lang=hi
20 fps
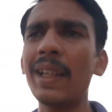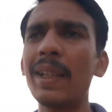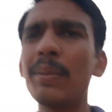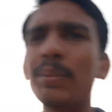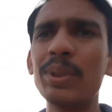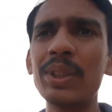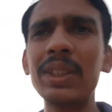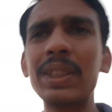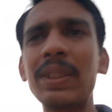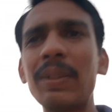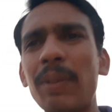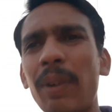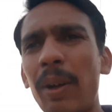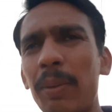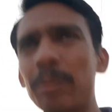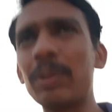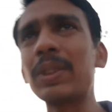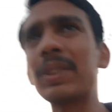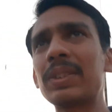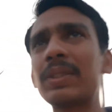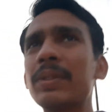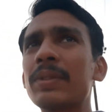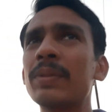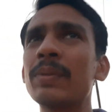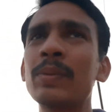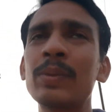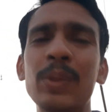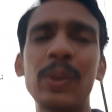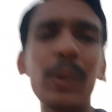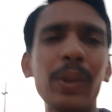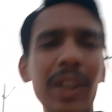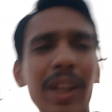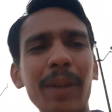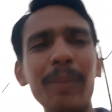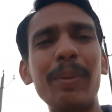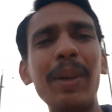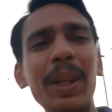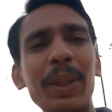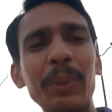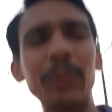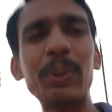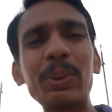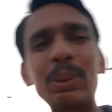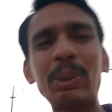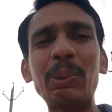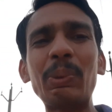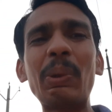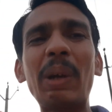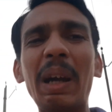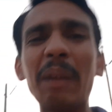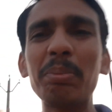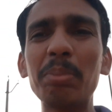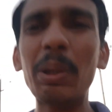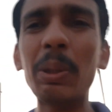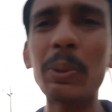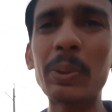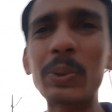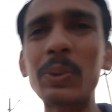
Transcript: रहा है फिर से वापस हमारे दोस्त की दुकान बंद